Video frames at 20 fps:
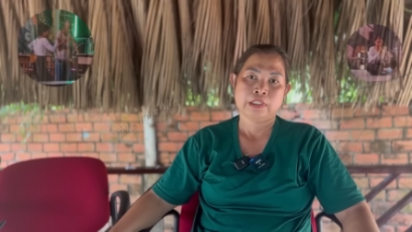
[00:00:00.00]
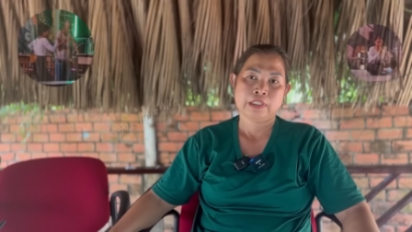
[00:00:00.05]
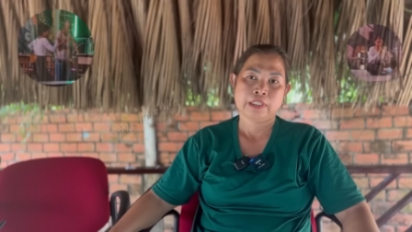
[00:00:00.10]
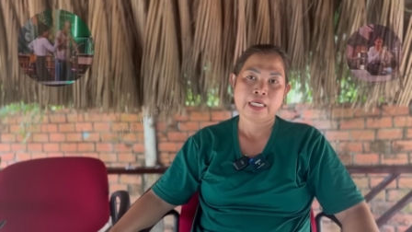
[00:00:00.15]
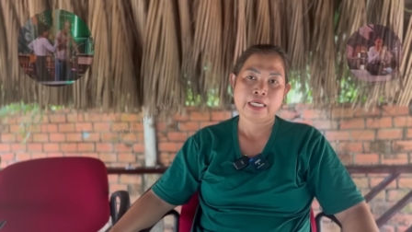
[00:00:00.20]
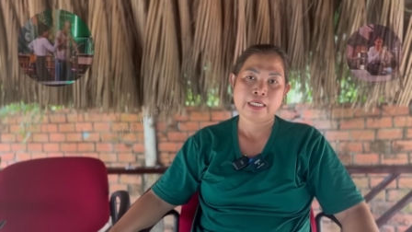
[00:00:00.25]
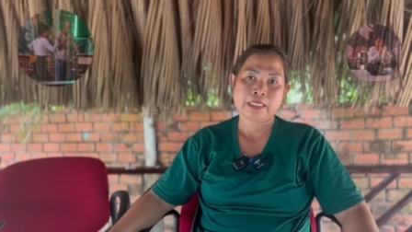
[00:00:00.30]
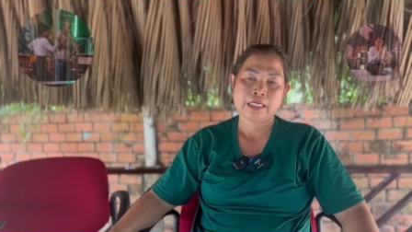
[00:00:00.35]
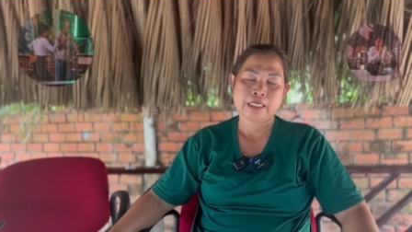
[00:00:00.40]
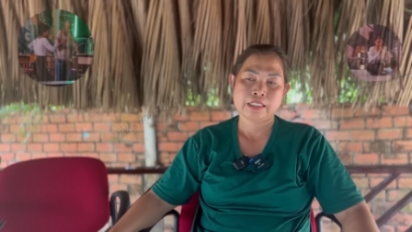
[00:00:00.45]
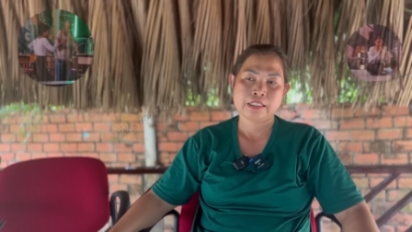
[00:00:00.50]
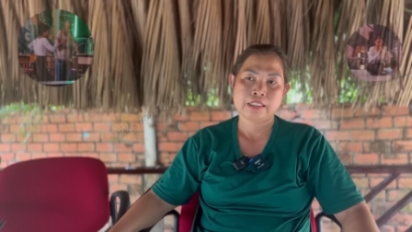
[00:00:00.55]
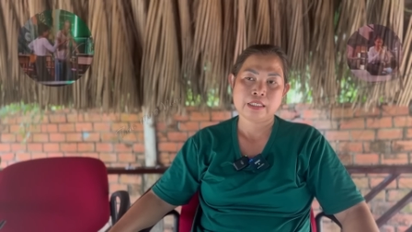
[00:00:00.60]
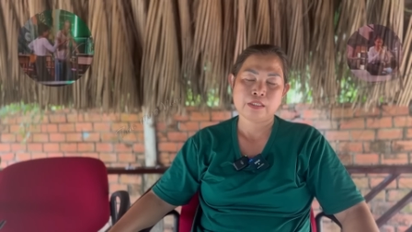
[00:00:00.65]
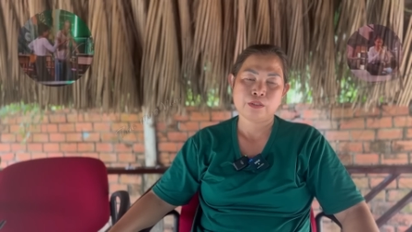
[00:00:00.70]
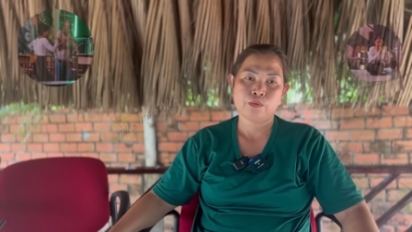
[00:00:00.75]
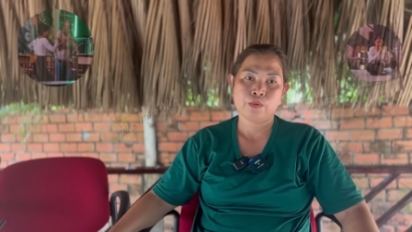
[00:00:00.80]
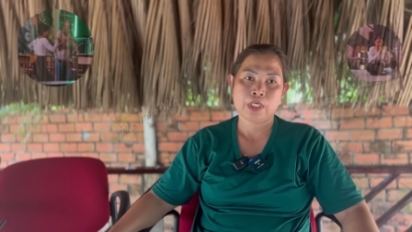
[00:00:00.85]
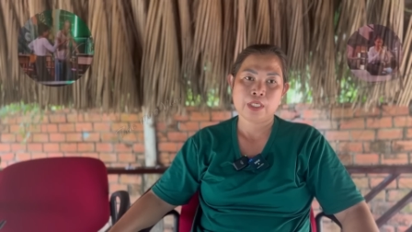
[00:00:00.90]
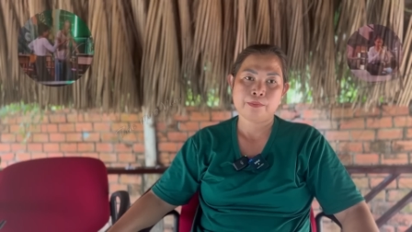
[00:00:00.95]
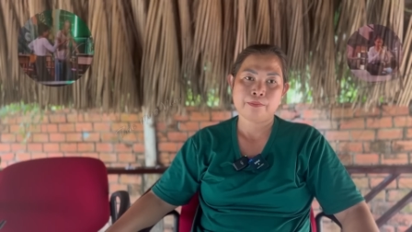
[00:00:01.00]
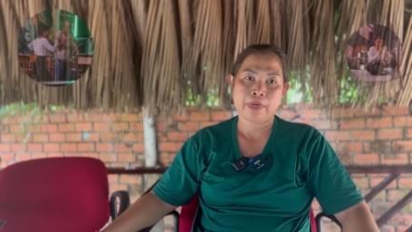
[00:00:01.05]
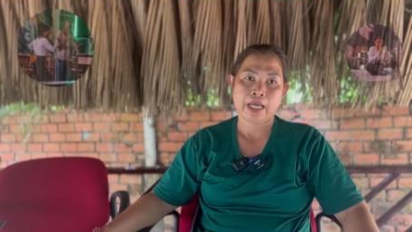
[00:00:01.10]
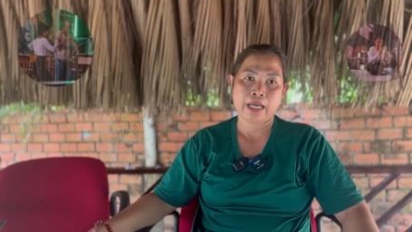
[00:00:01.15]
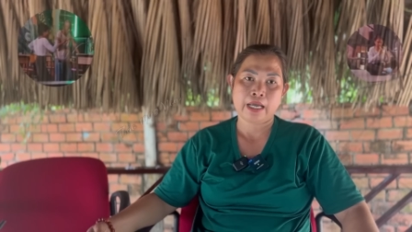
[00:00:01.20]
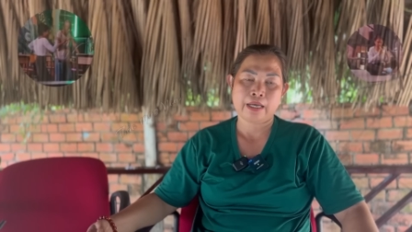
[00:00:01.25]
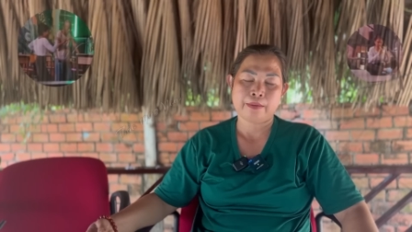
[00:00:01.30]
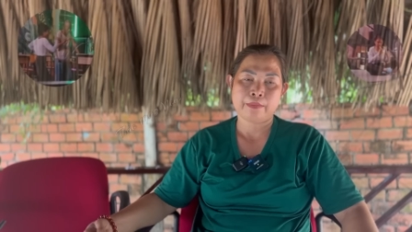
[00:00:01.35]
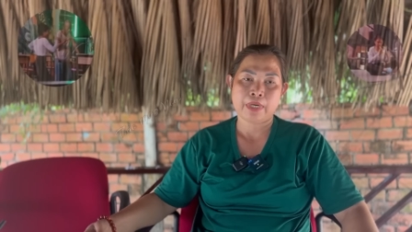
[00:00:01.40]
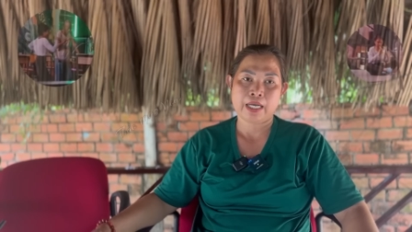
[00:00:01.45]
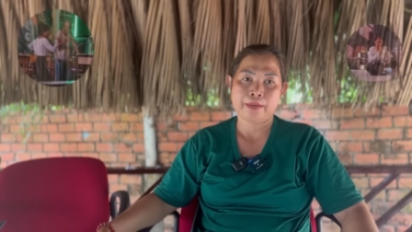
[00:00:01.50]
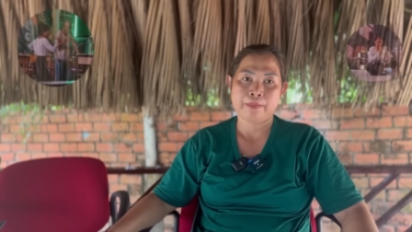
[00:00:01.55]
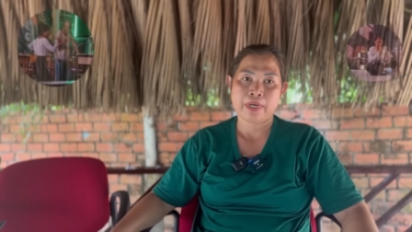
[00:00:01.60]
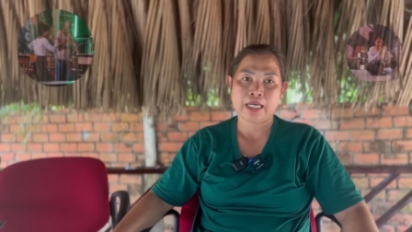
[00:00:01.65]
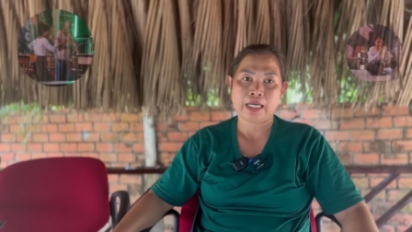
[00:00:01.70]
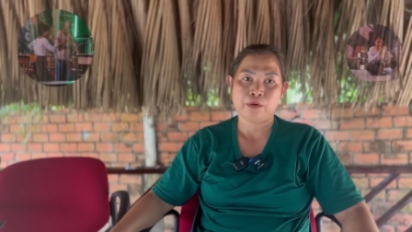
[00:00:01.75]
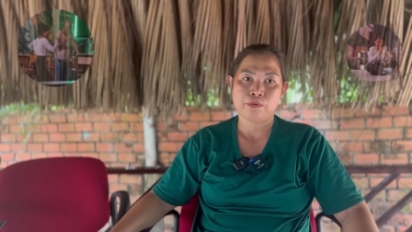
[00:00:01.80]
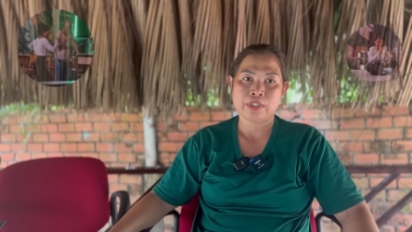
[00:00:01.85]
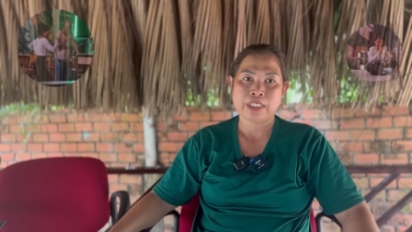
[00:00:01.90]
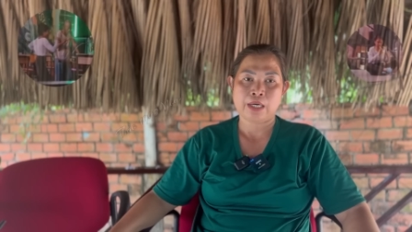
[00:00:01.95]
cái à, sư huynh mà mà
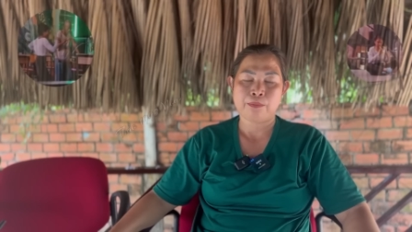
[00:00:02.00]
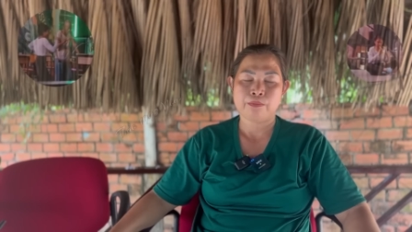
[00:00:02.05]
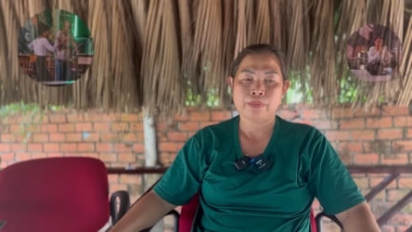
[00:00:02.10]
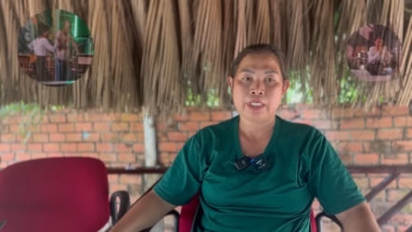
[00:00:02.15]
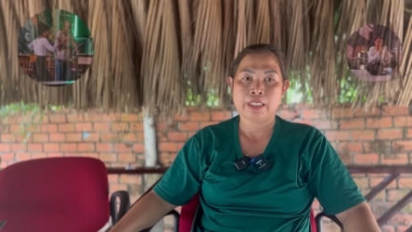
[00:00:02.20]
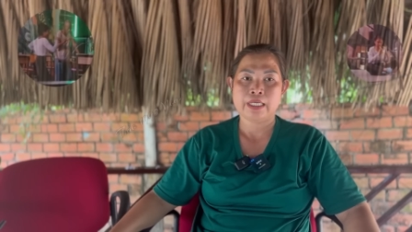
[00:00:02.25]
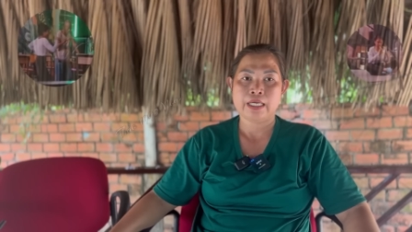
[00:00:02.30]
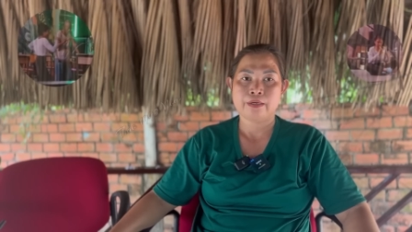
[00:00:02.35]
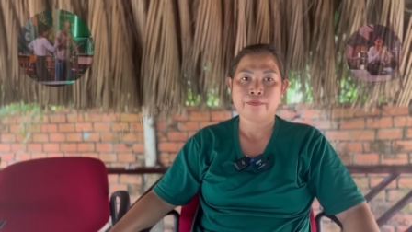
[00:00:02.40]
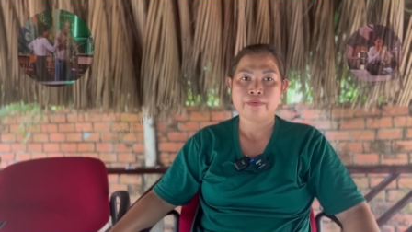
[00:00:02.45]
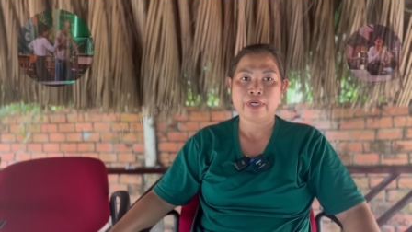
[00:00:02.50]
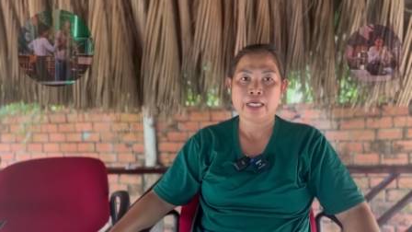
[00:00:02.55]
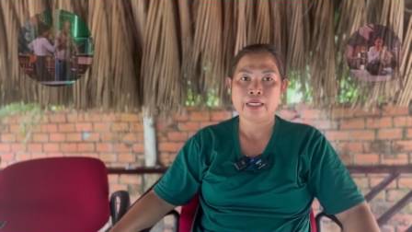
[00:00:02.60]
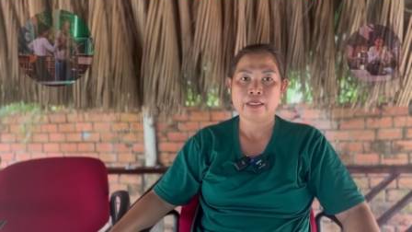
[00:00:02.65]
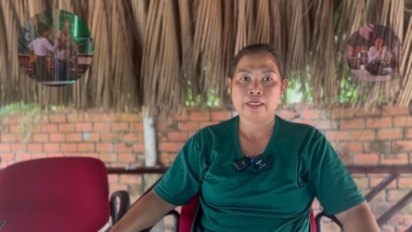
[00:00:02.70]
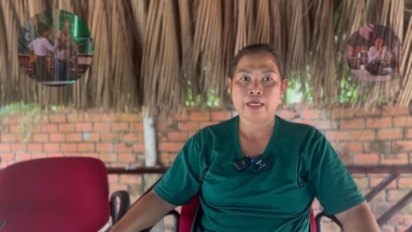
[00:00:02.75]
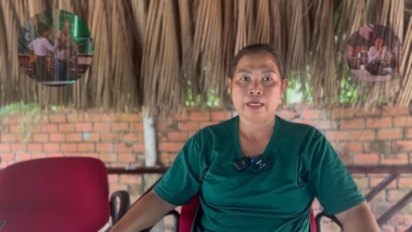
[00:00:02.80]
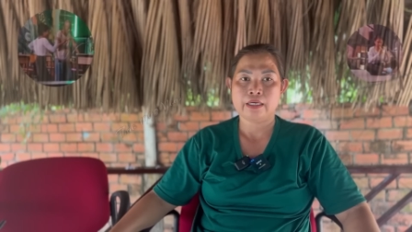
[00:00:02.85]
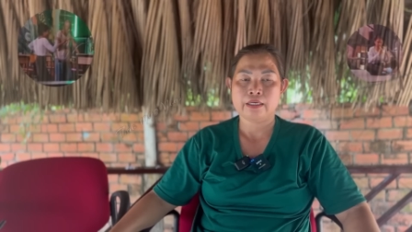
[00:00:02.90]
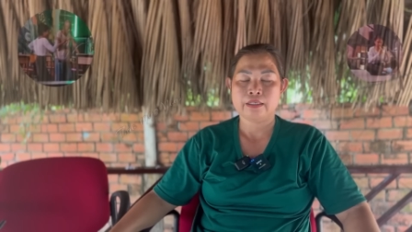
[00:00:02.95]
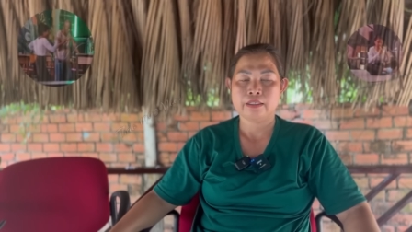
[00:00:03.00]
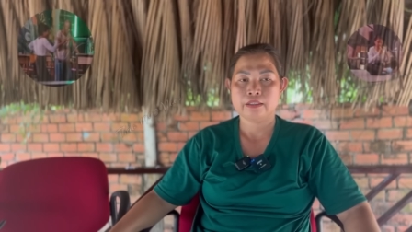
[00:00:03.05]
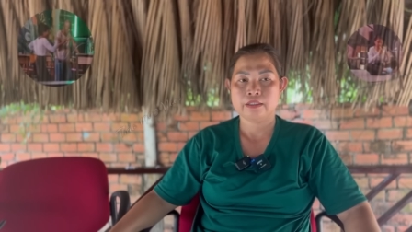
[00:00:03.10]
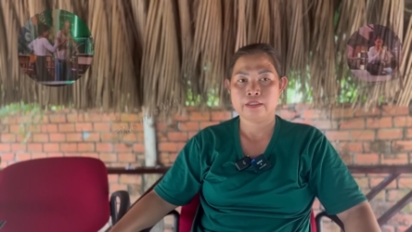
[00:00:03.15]
mà đầu chọc đi theo ven đó hả